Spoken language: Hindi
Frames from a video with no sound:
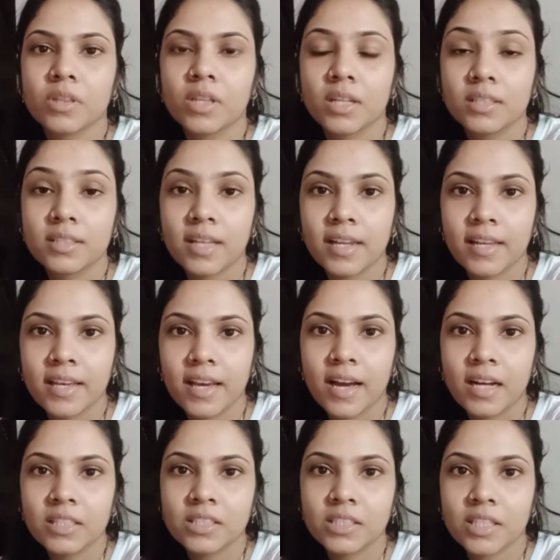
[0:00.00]
दस तारीख है
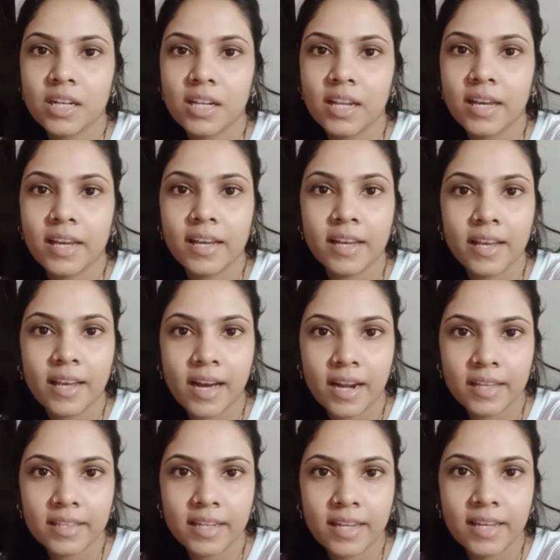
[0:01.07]
आज कल है ग्यारह
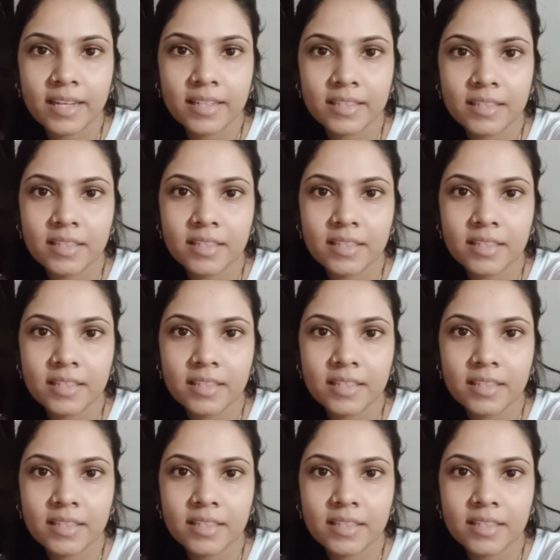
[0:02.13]
तारीख